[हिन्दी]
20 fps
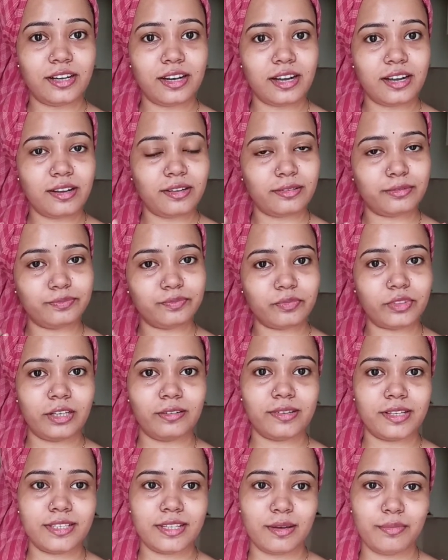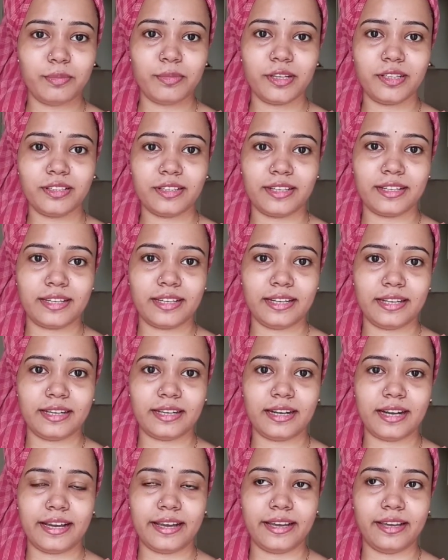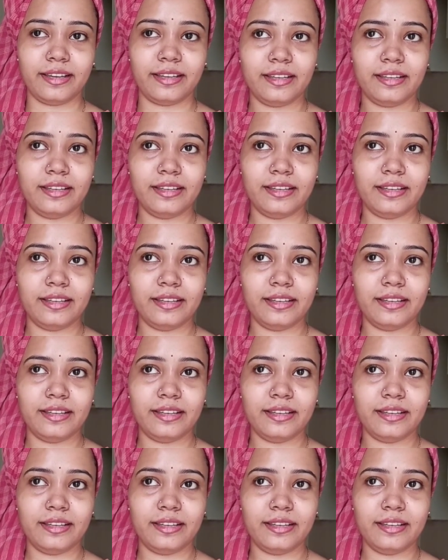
का दरवाज़ा भी बंद करके रखा है